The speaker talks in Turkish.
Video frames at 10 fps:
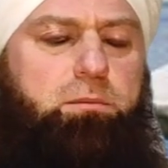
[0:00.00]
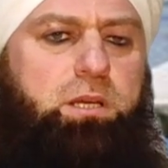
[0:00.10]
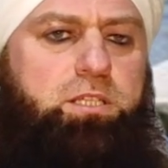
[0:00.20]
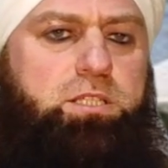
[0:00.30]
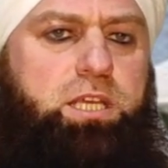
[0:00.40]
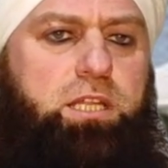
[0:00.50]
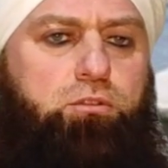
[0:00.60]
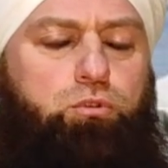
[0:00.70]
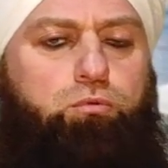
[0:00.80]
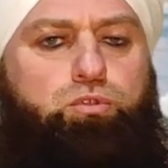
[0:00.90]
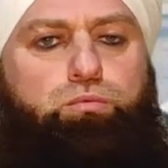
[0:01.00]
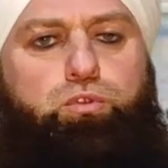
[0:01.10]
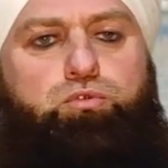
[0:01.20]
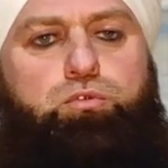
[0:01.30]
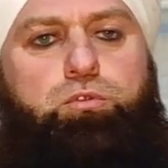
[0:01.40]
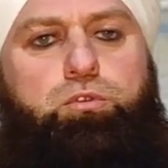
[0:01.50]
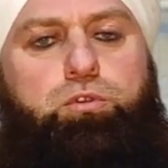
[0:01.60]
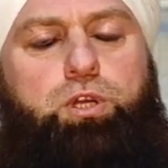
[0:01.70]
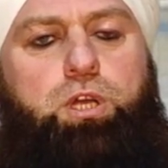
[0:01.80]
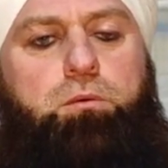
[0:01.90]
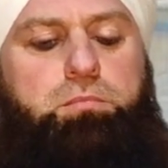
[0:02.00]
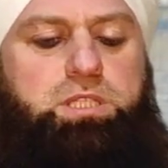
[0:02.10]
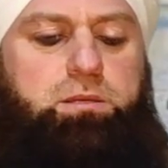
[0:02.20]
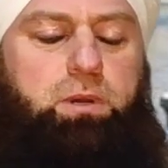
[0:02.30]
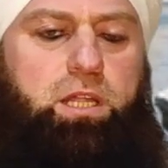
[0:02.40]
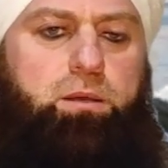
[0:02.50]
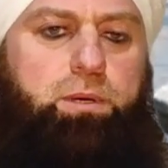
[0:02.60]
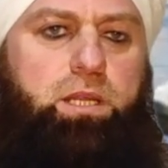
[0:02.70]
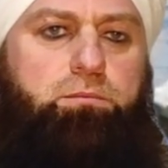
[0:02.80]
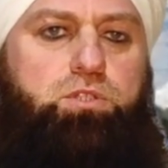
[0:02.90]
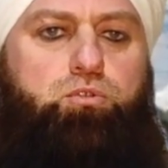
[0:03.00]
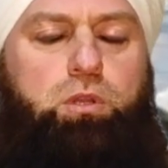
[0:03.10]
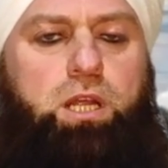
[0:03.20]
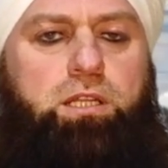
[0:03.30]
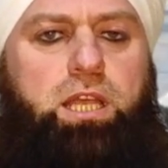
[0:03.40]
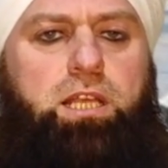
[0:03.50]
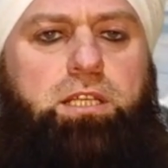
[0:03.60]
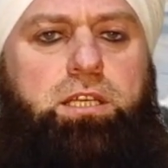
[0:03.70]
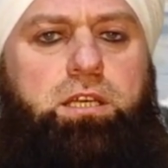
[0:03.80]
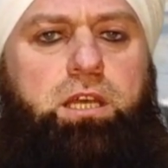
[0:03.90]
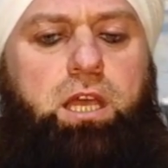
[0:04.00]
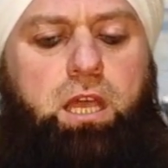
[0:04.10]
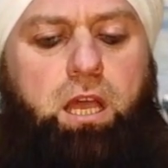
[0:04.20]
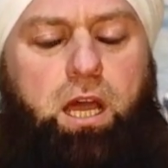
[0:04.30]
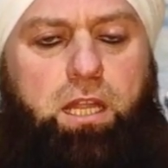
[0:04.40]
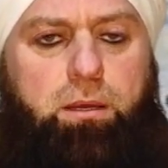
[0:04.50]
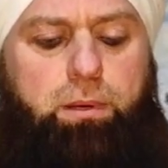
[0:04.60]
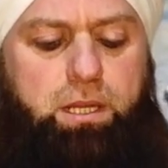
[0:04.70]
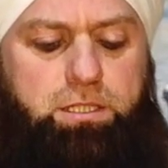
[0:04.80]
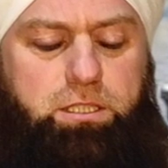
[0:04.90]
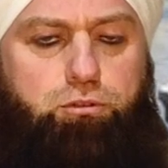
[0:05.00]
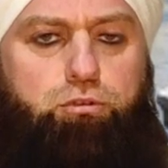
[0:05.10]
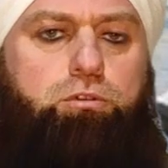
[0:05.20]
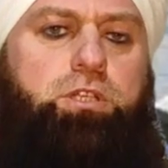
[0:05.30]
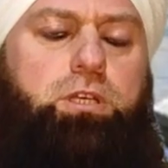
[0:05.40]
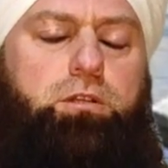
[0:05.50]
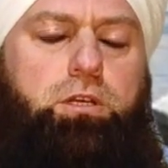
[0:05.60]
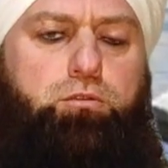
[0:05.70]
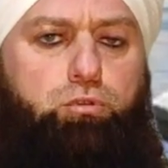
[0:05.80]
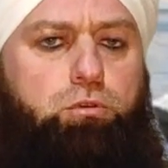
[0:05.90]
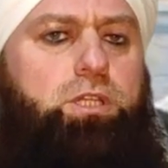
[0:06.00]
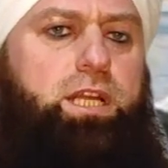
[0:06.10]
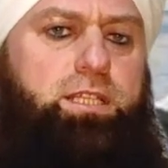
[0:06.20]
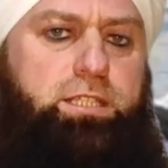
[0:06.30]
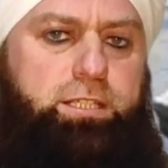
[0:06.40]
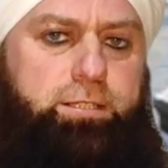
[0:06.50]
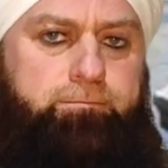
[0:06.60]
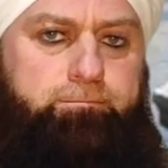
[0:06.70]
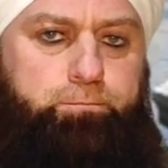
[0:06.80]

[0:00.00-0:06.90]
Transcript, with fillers: almak isteyen döviz bozduruyor. Bizim ana paramız dolar değil ki ana parası Türk, e, Türk lirasıdır.